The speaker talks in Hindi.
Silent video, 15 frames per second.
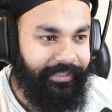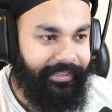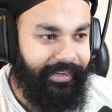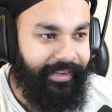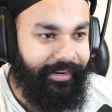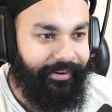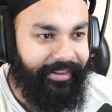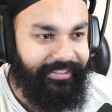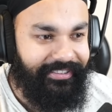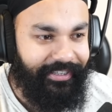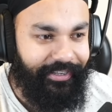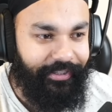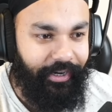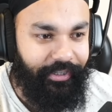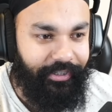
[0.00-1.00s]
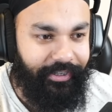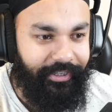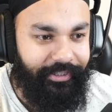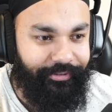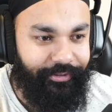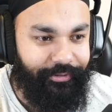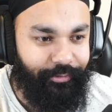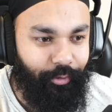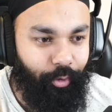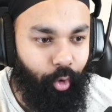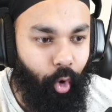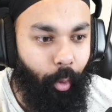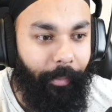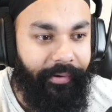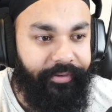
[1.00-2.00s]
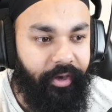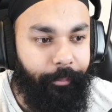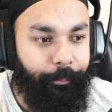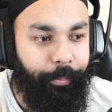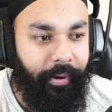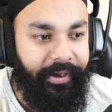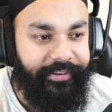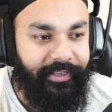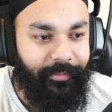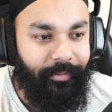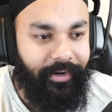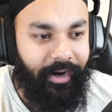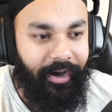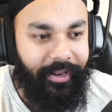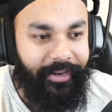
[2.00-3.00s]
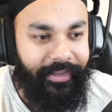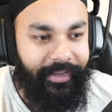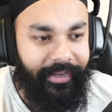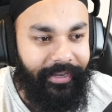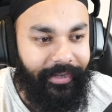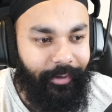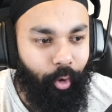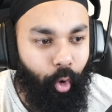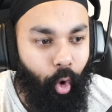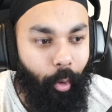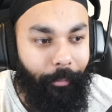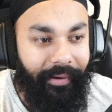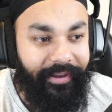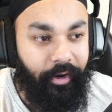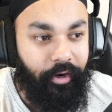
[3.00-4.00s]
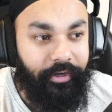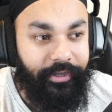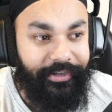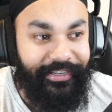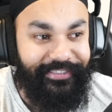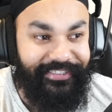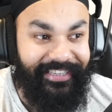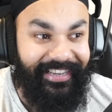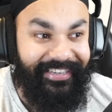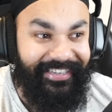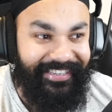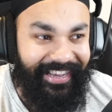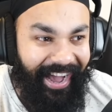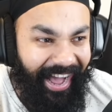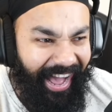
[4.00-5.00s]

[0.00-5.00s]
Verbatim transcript: कह रहा है रेसिंग इन अदर कंट्रीज ओ भाई क्या बाइकें भगा रहे हैं ओ माय गॉड रेसिंग इन इंडिया